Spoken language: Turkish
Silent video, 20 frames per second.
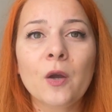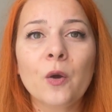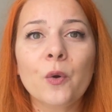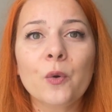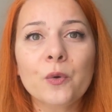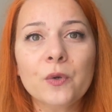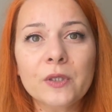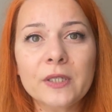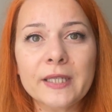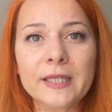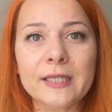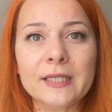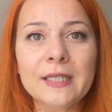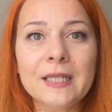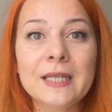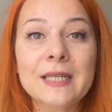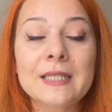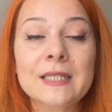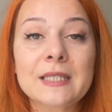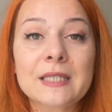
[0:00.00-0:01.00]

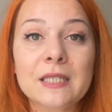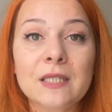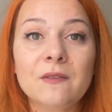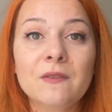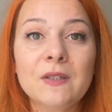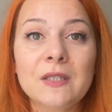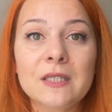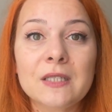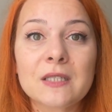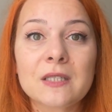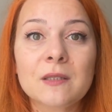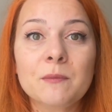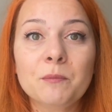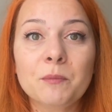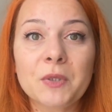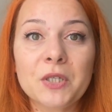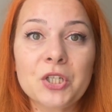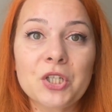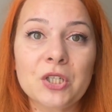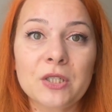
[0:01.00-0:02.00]
Örneğin
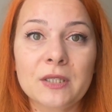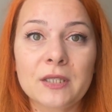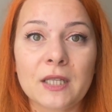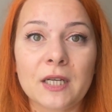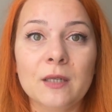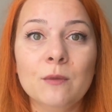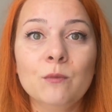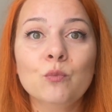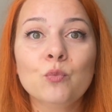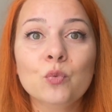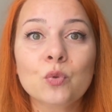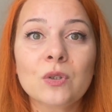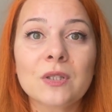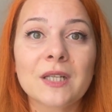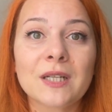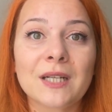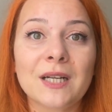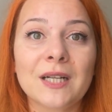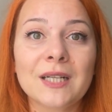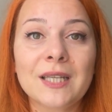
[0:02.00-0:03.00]
CV'nizin başında
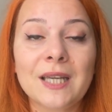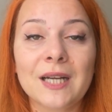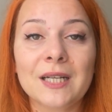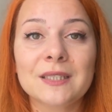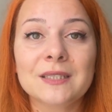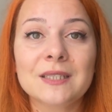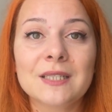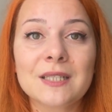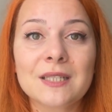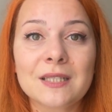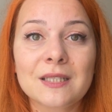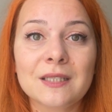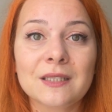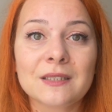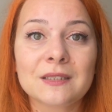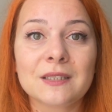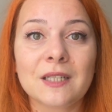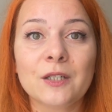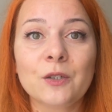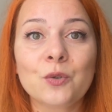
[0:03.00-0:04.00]
mutlaka kendinizi
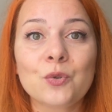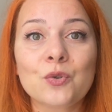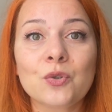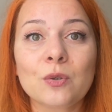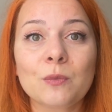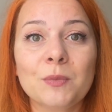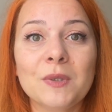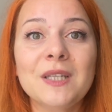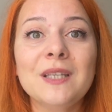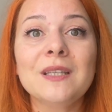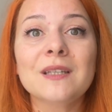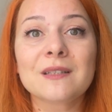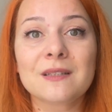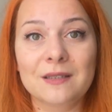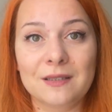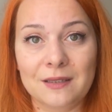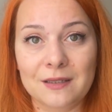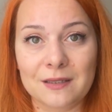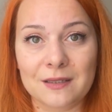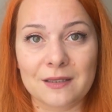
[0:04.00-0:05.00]
tanıtan küçük bir
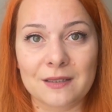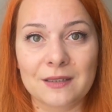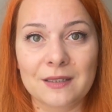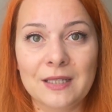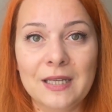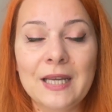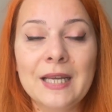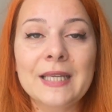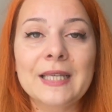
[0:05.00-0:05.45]
yazı yazın.